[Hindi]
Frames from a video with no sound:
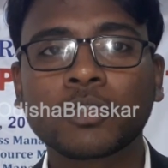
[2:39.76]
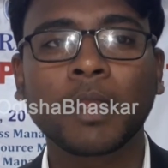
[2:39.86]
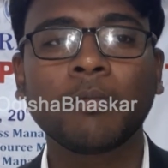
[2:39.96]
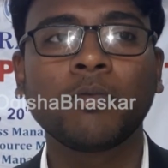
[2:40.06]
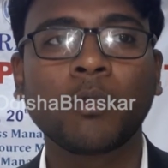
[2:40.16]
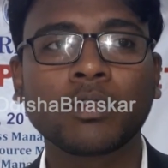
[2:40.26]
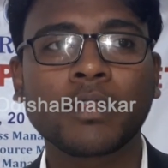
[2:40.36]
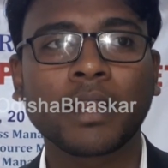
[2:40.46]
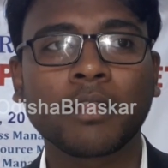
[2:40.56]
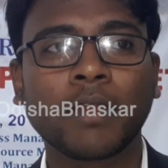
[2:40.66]
पर मुझे
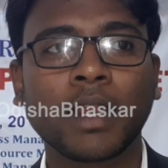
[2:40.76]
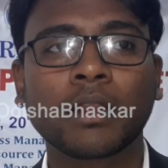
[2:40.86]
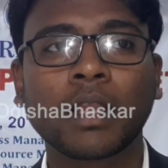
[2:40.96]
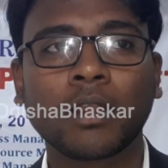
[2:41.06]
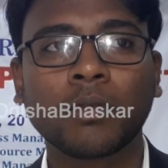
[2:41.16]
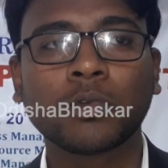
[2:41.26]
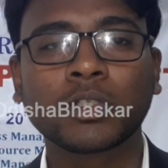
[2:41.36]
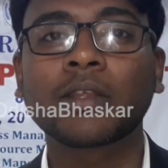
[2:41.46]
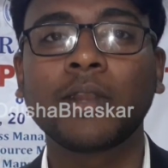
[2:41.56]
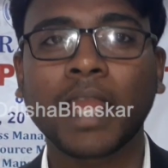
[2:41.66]
बहुत साटिस्फाइड कारण
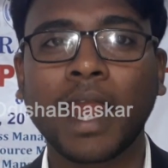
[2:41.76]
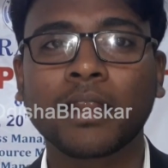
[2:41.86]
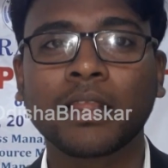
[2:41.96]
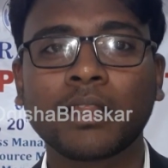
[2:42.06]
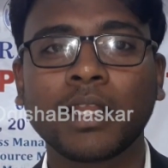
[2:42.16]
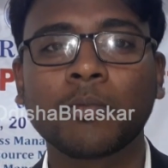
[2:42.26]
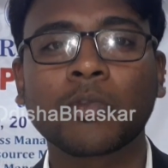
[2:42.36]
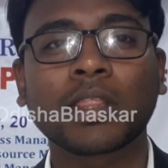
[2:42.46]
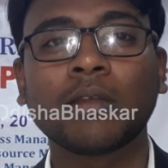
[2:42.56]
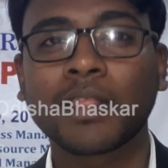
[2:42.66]
मुझे जो कैट दे थी
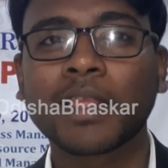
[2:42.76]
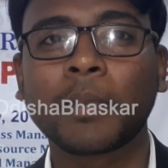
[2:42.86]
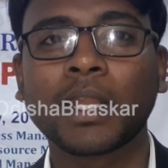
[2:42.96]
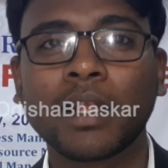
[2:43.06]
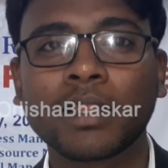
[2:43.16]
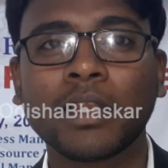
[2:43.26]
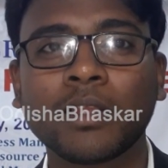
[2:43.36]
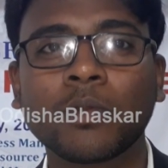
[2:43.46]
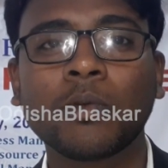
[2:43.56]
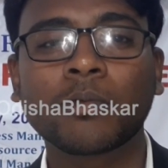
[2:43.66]
मुझे से स्केप्टिकल थी
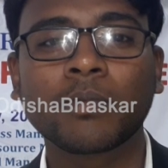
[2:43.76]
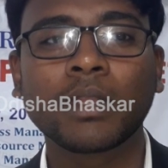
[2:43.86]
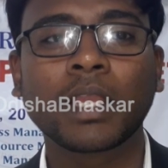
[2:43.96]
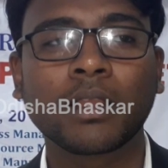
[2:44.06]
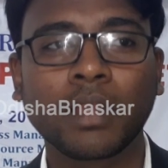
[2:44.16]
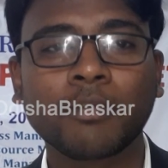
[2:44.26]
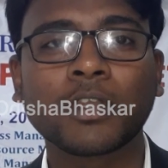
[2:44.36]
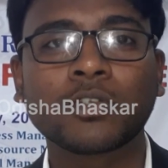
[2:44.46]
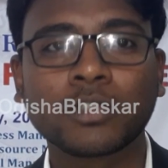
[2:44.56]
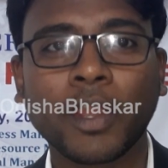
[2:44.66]
यू नो लाइक इफ
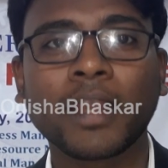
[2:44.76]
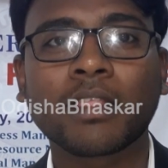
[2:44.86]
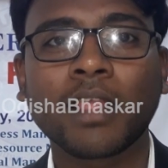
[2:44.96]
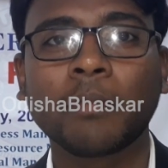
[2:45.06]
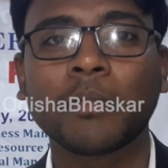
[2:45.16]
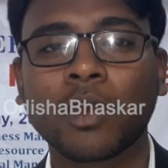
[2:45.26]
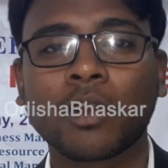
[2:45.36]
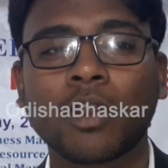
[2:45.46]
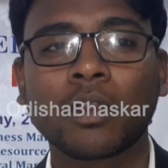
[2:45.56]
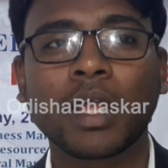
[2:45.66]
आई शुड जॉइन एक्सा एम बी
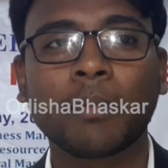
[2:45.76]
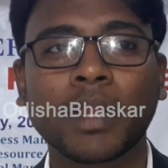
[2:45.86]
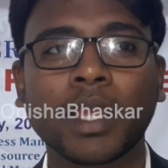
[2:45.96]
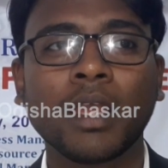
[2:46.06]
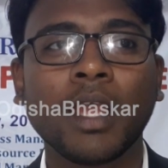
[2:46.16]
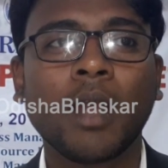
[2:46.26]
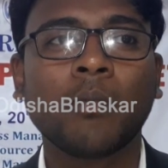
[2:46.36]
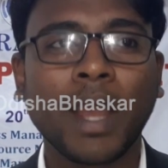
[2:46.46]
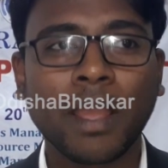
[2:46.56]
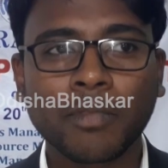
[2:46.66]
और नट तापर
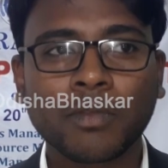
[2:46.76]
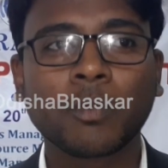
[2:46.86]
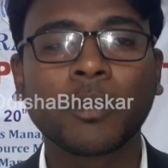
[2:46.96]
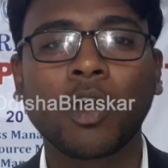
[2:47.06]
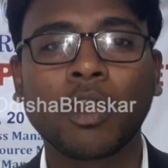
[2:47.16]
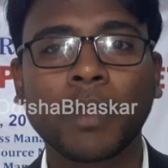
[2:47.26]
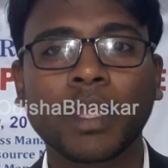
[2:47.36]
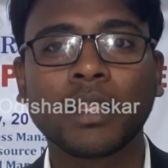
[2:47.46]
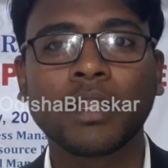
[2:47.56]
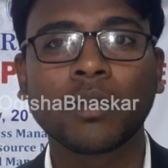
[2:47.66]
मुझ आई एम रू भी कल
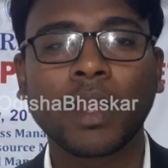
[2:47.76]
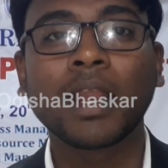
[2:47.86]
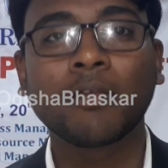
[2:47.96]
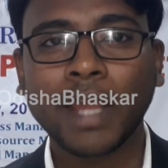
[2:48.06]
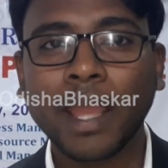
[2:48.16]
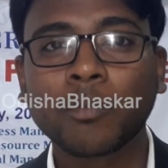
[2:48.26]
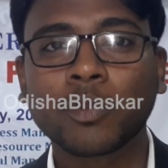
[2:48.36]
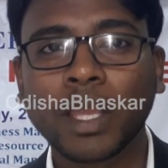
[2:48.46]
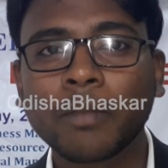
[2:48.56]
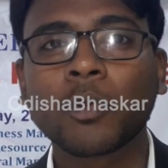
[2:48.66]
पाई तो आई लेफ्ट आई एम
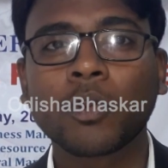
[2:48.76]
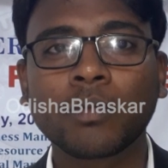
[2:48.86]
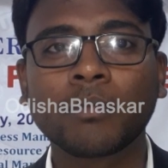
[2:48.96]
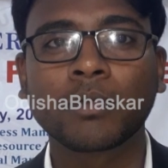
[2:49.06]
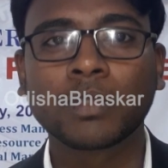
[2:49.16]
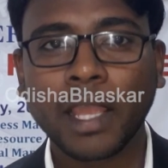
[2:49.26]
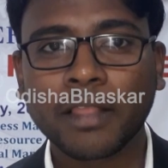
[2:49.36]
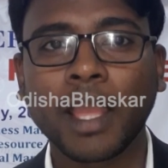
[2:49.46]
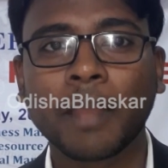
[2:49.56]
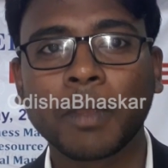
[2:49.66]
उदयपुर
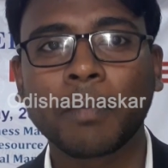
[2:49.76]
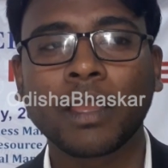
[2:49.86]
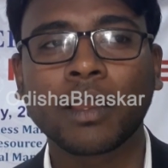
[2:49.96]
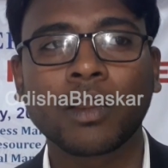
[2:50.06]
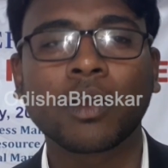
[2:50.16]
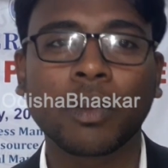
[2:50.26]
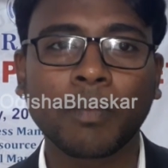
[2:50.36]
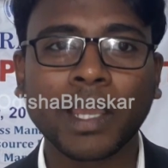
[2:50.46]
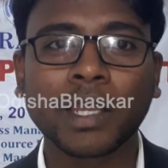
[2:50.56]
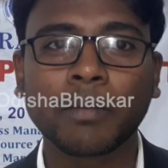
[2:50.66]
आई एम बी कारण घर
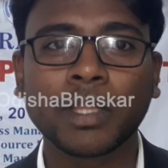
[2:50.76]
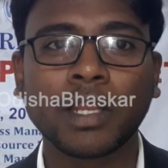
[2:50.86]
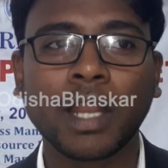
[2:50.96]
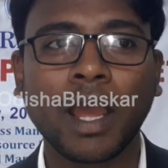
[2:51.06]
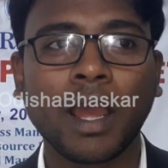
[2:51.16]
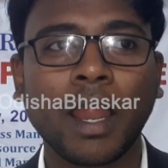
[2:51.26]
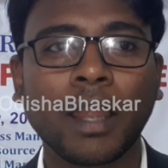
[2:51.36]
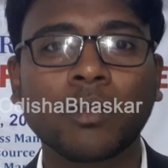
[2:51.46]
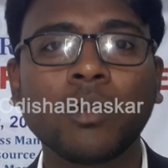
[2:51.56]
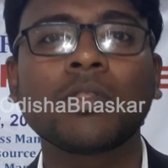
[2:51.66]
पाखे भी थी
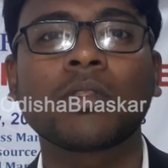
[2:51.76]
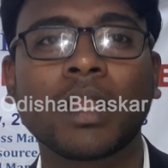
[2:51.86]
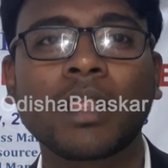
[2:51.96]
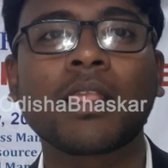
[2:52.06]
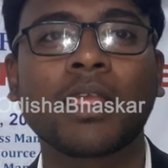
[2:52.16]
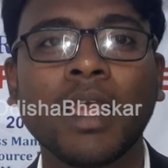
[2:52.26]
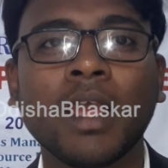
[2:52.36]
एंड यू नो देर इज ए